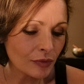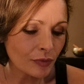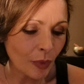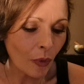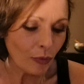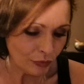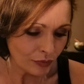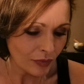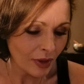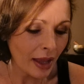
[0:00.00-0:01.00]
bon,
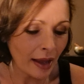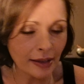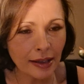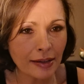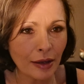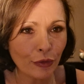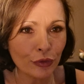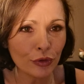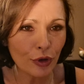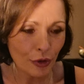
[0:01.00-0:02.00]

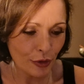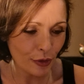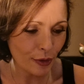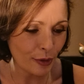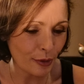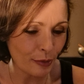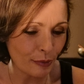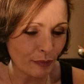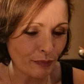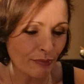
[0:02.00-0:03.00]
inquiétez-vous, euh,
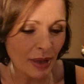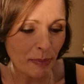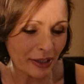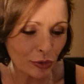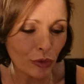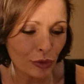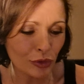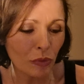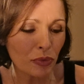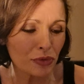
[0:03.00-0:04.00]
mais pas trop
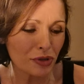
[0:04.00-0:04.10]
non plus,